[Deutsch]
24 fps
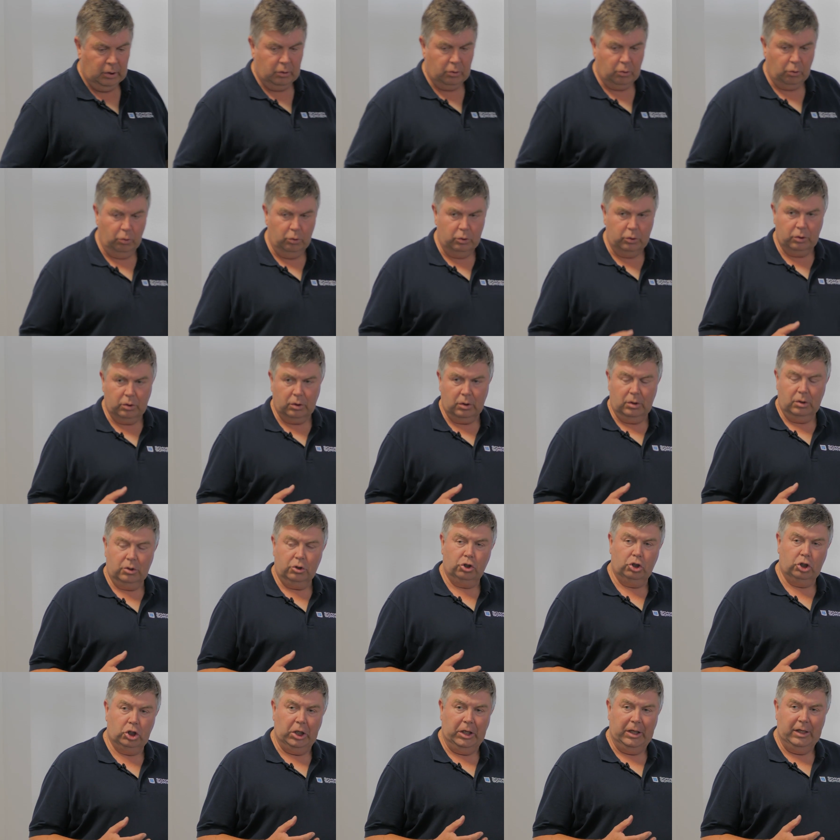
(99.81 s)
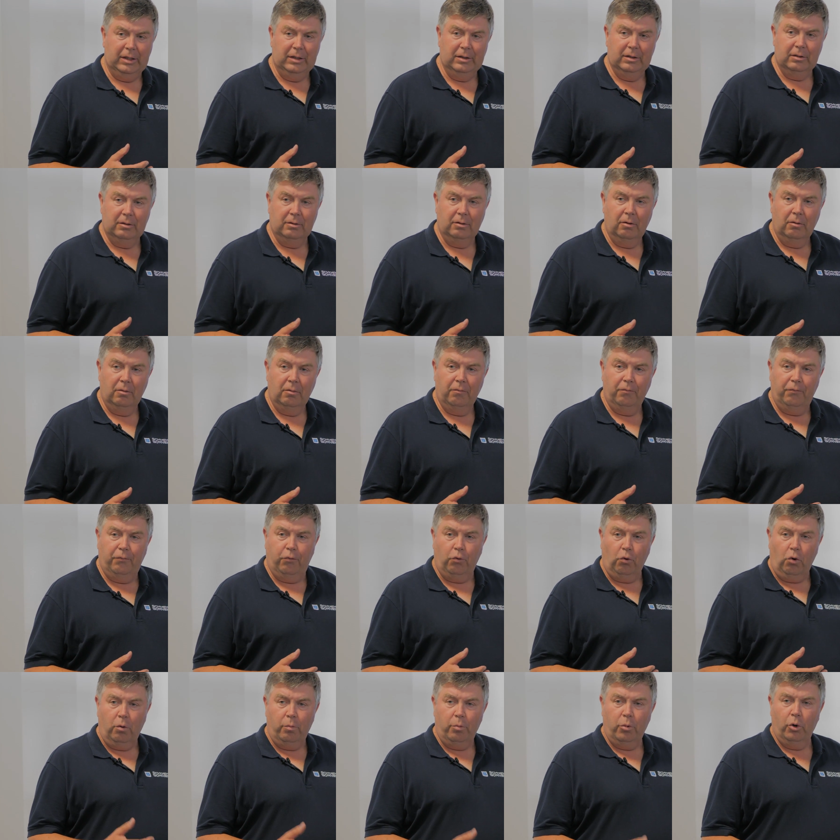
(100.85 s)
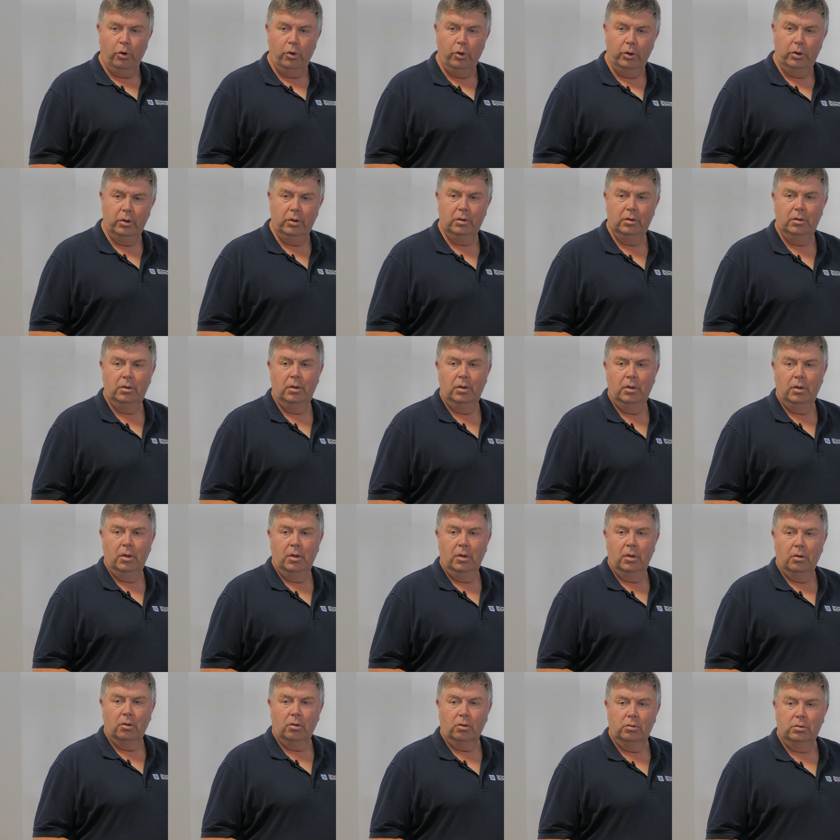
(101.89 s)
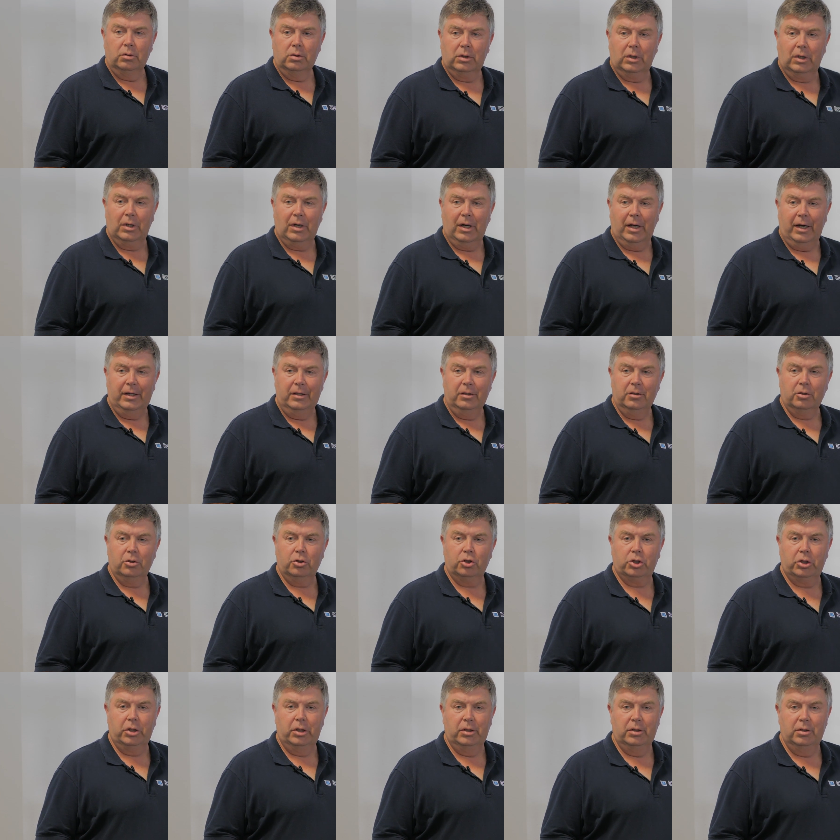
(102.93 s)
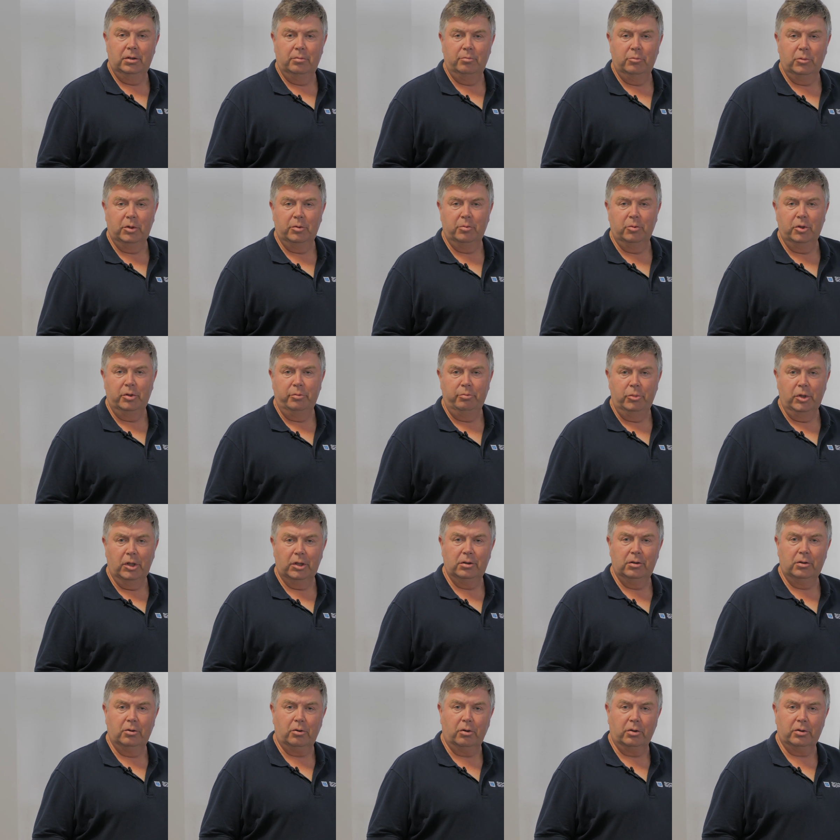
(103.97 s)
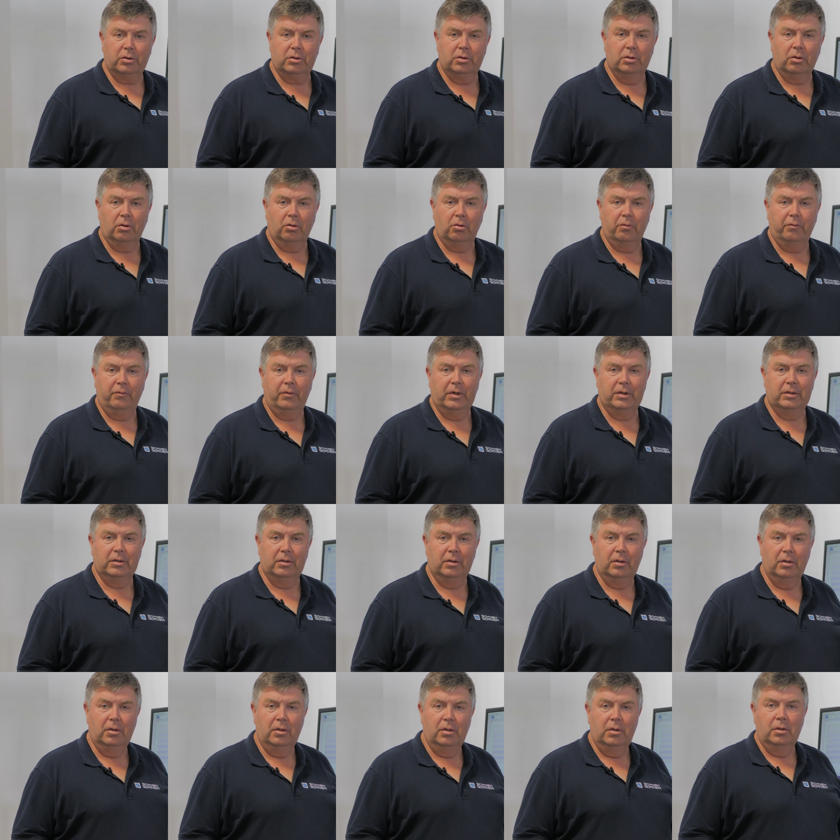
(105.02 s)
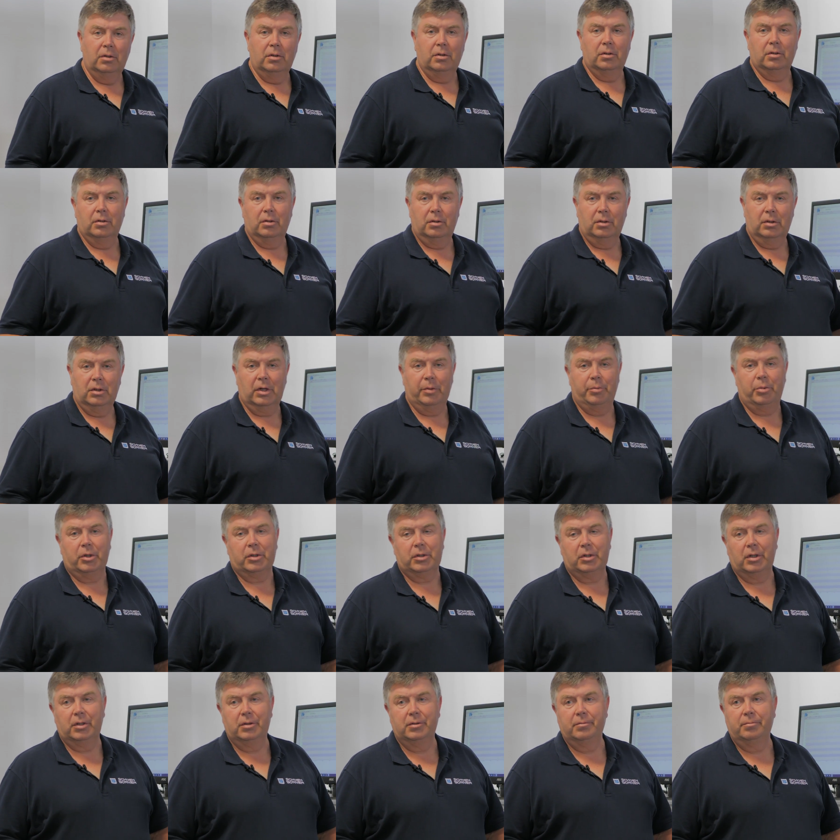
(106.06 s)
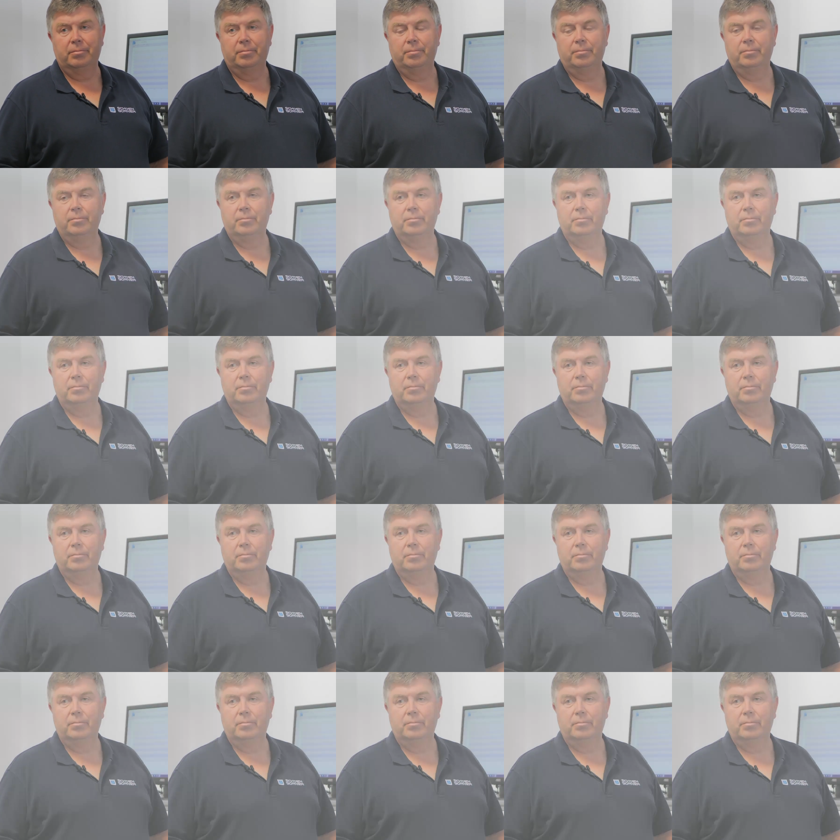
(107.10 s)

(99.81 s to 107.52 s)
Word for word: größere Schäden vorbeugen und kleinere Schäden mit minimierten Kostenaufwand reparieren.